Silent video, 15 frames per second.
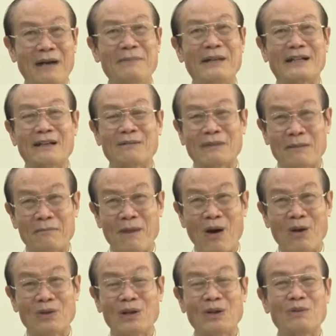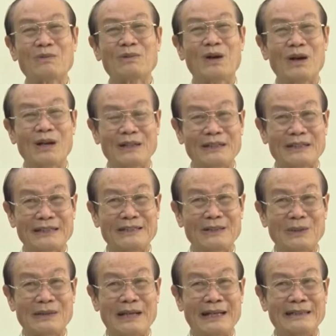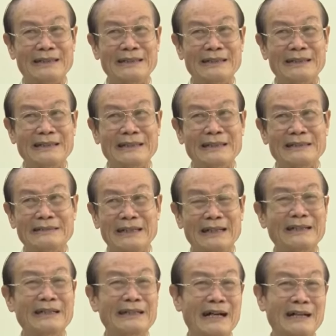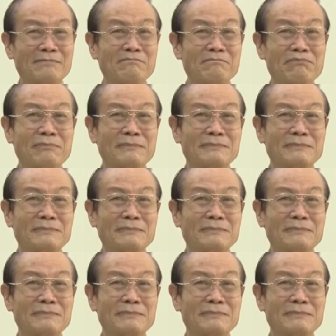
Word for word: Ở miền Đông Nam Bộ nó cũng có cái chỗ này, những cái đợt,